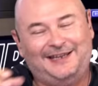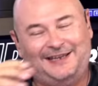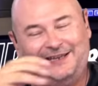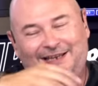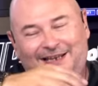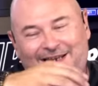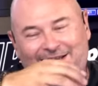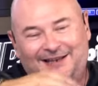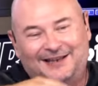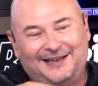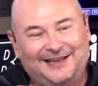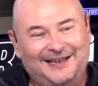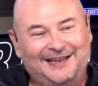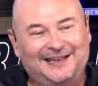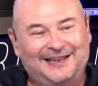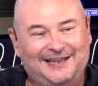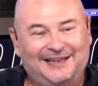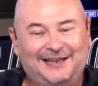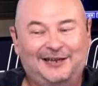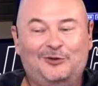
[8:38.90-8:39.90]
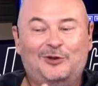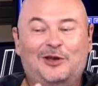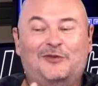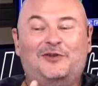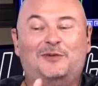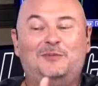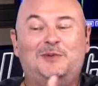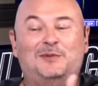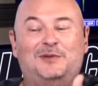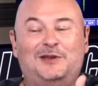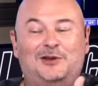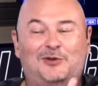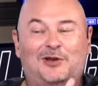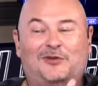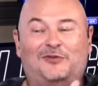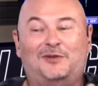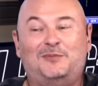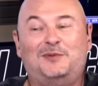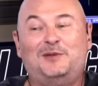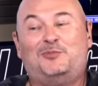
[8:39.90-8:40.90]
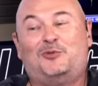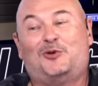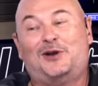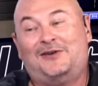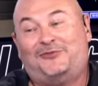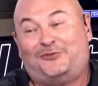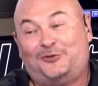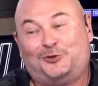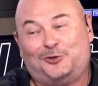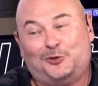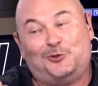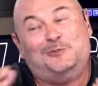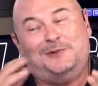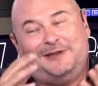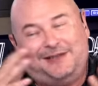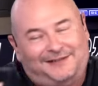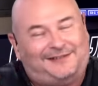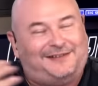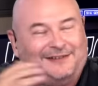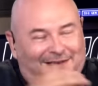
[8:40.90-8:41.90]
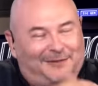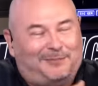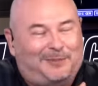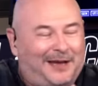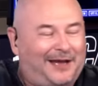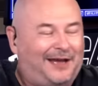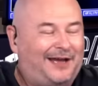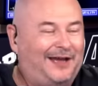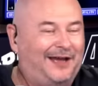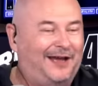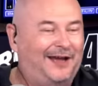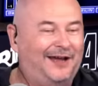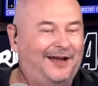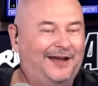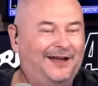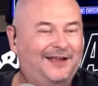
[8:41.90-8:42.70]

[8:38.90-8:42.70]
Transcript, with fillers: Elle était diabétique. Il lui avait mis, pour la photo, mais c'est l'insuline.